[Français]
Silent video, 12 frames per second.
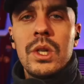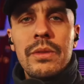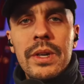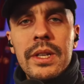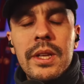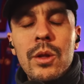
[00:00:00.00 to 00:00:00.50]
Vous
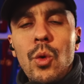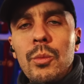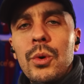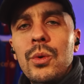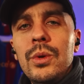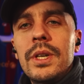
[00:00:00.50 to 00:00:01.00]
avez été
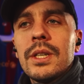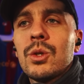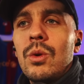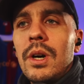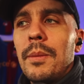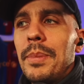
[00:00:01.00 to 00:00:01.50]
nombreux hier
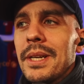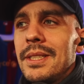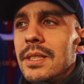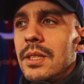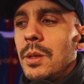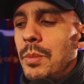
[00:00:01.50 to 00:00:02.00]
soir à
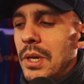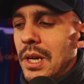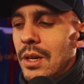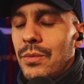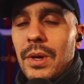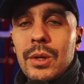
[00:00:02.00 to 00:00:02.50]
participer à
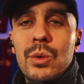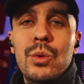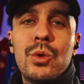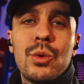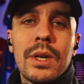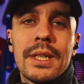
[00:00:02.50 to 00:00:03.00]
la FAQ
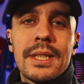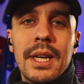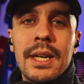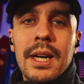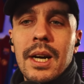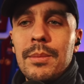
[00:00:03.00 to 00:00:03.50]
sur
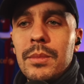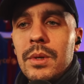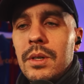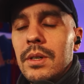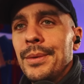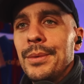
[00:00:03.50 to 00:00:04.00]

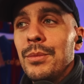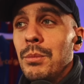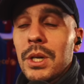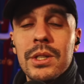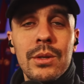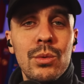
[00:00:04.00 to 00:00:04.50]
Instagram. Euh,
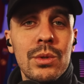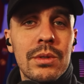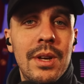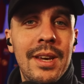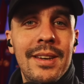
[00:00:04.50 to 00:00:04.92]
merci à tous